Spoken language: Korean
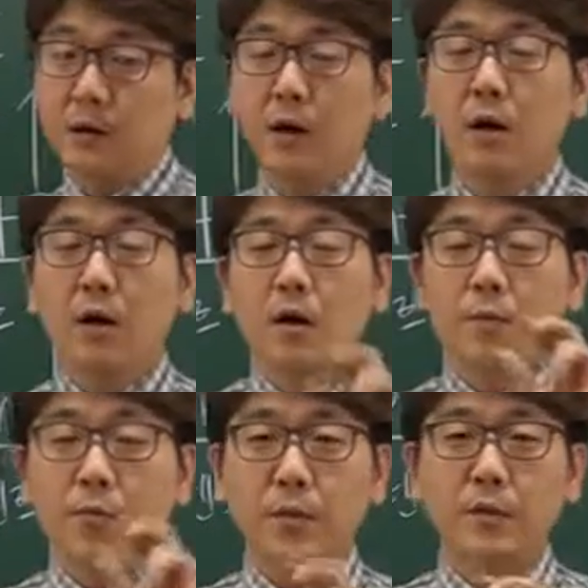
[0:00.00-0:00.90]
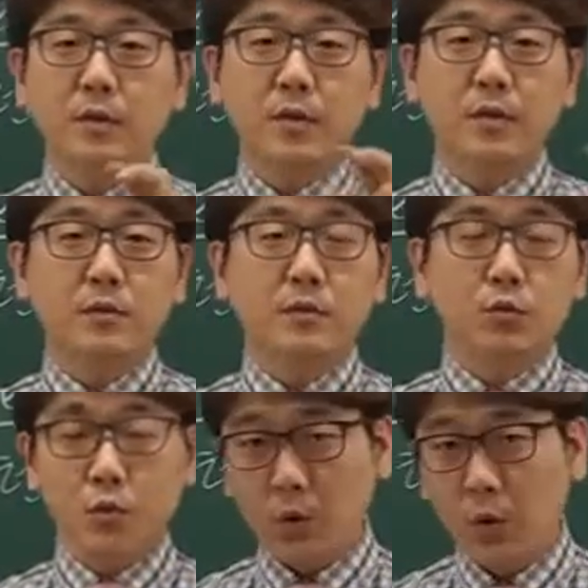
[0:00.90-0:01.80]
그래서 prop the tent
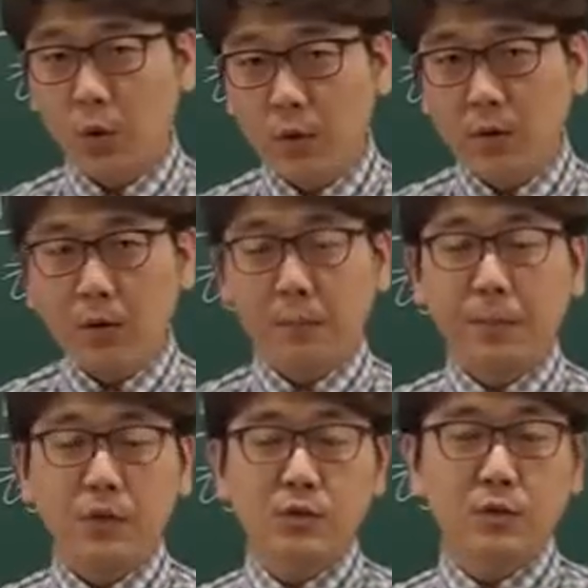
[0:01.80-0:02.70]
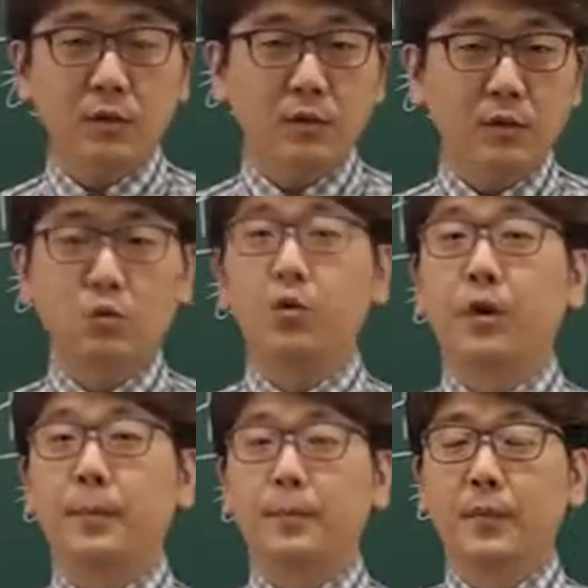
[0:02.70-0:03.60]
좋고 pitch the tent도
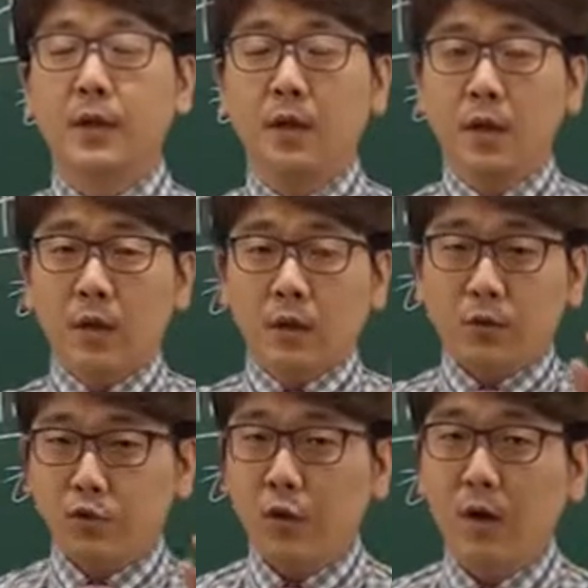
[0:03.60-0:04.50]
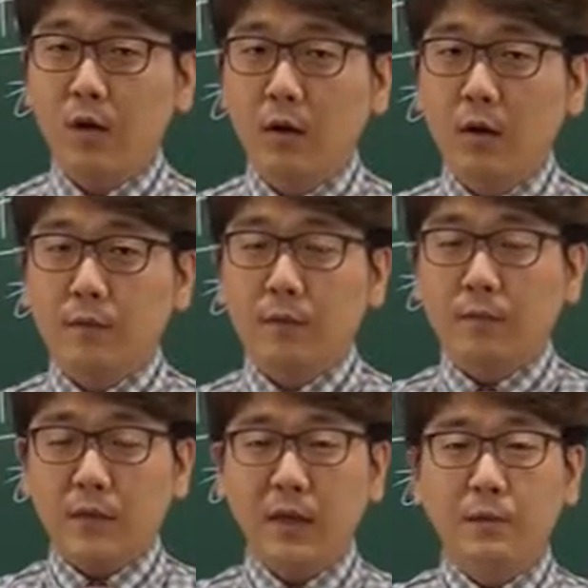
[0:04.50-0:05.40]
좋아요. 중요한 거는
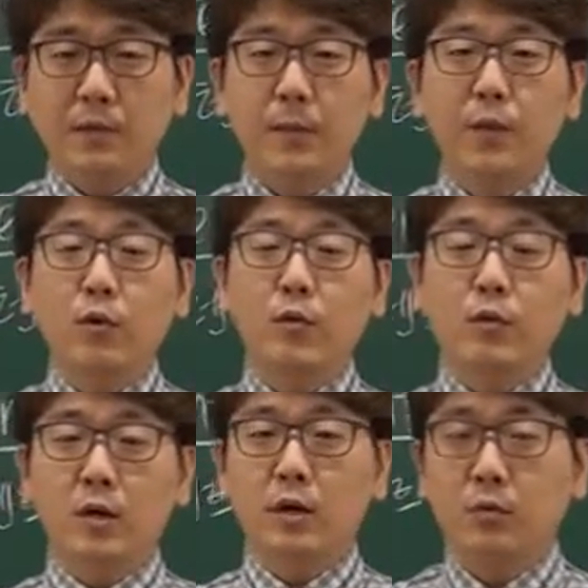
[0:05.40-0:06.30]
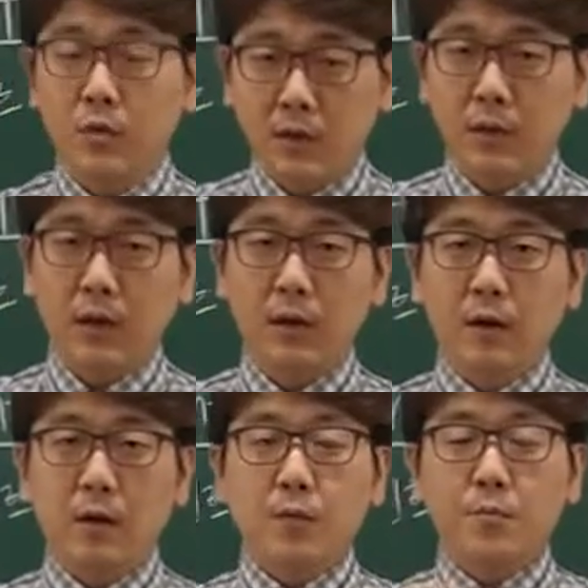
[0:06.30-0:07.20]
텐트만 외우는 것이
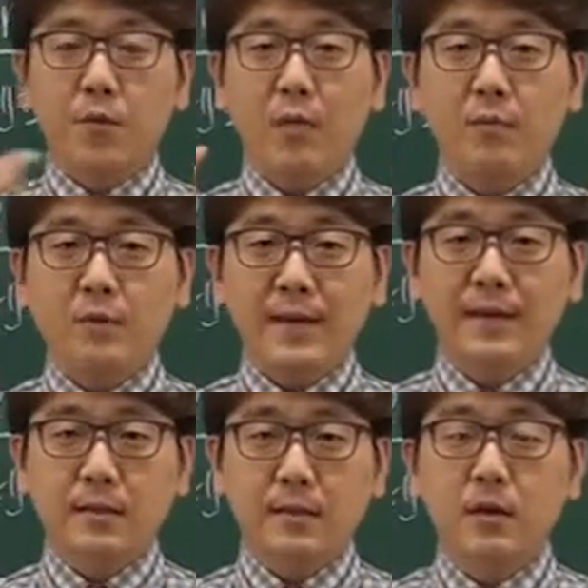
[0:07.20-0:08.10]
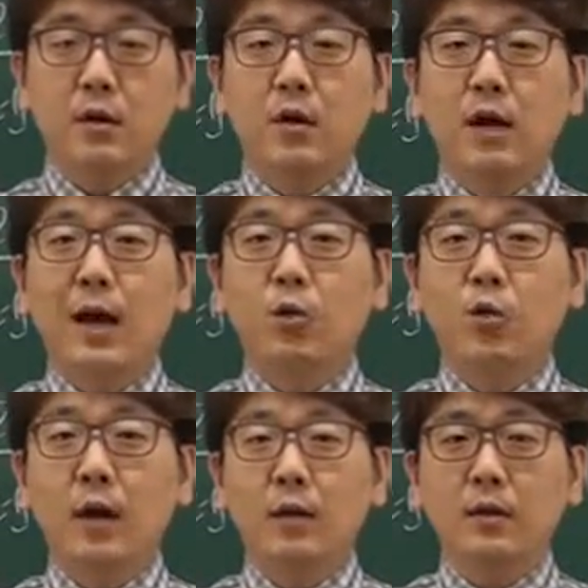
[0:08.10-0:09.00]
아니라 prop the
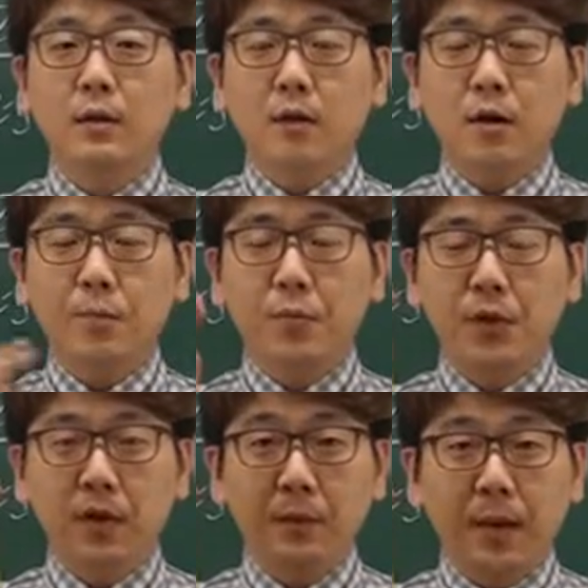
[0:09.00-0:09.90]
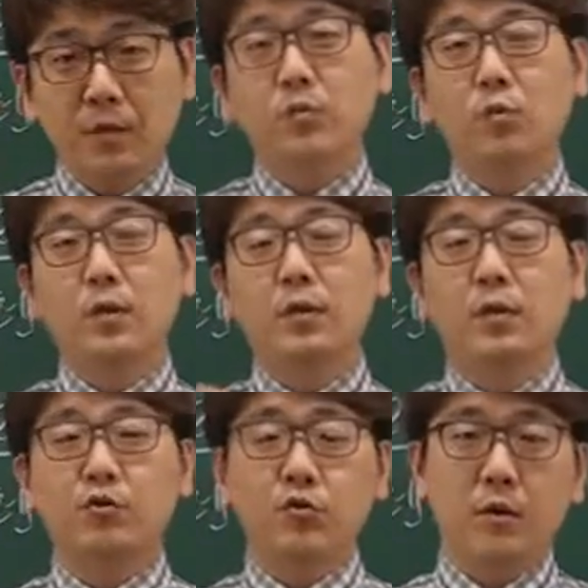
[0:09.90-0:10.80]
tent라고 하는 커플링을 맺어서
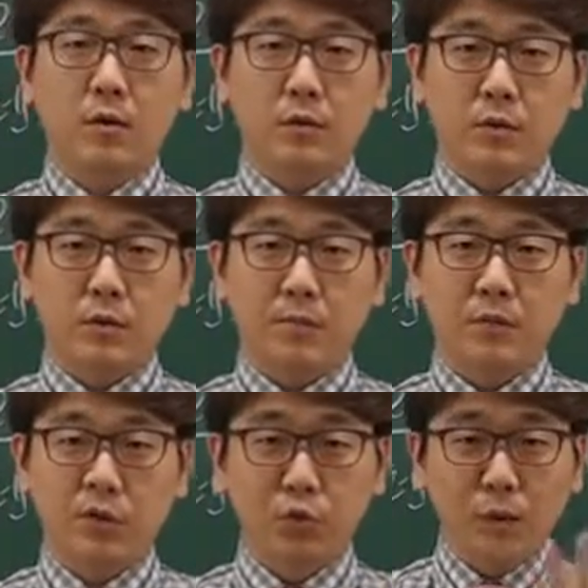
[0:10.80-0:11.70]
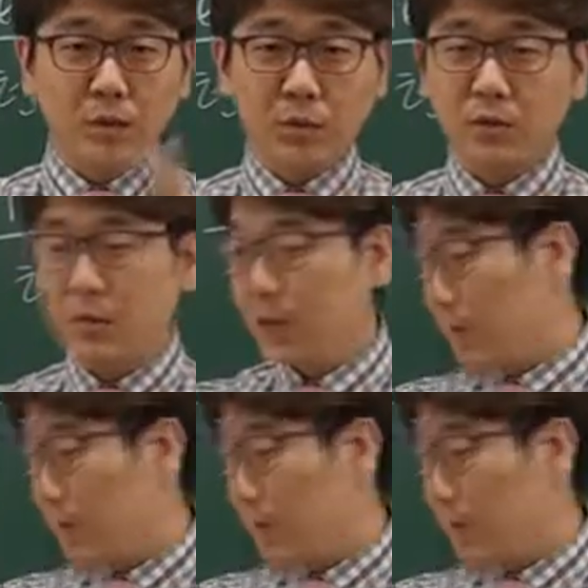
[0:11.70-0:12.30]
공부한다는 게 중요하다는 거죠. 자, 두 번째 퀴즈 한번